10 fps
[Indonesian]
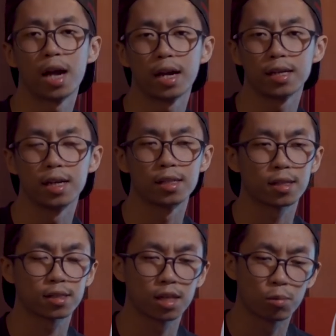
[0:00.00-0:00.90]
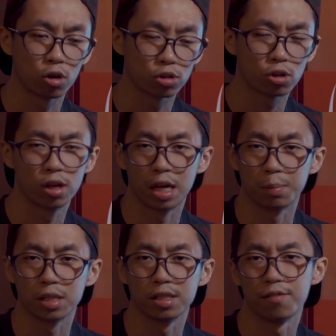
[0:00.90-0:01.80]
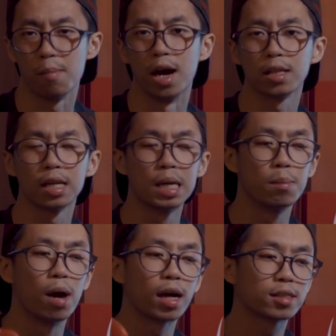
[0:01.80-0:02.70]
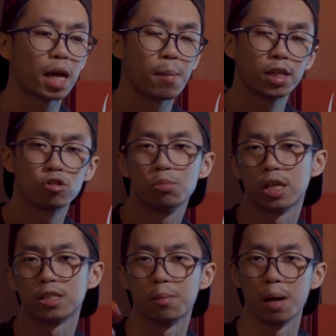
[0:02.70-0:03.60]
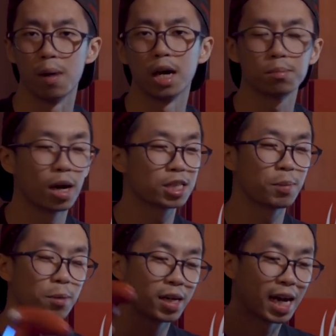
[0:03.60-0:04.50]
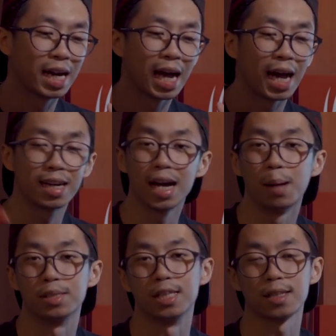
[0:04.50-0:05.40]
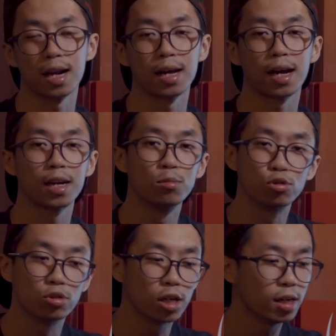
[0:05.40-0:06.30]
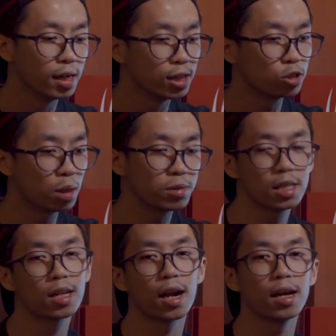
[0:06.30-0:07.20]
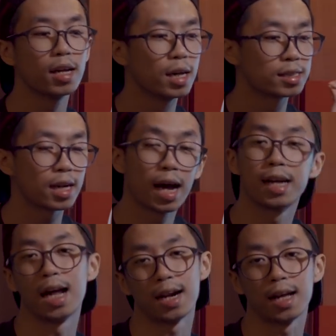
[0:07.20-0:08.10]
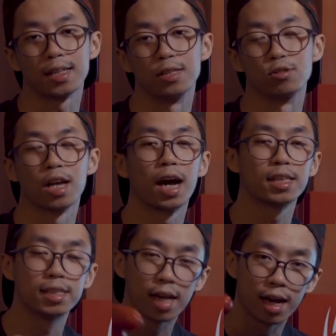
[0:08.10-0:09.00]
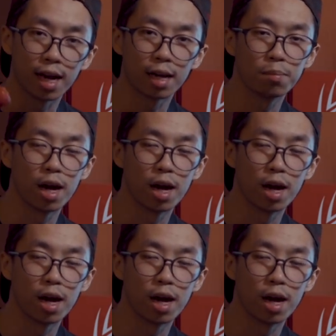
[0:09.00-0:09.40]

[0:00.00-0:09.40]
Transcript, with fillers: menarik dan terkesan monoton dan repetitif banget. Bahkan skemanya tuh bisa ditebak banget, bahkan spider kadang-kadang nggak bisa diserang karena musuhnya cuma bisa nyerang serangan darat gitu. Sangat disayangkan